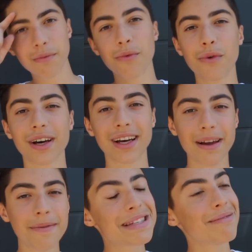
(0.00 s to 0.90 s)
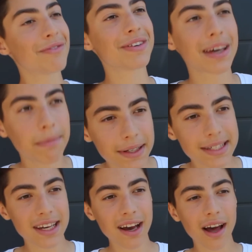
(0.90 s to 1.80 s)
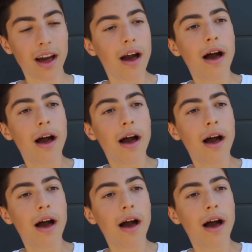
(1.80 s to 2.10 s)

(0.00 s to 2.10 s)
m'ont réclamé, ça m'a fait très plaisir.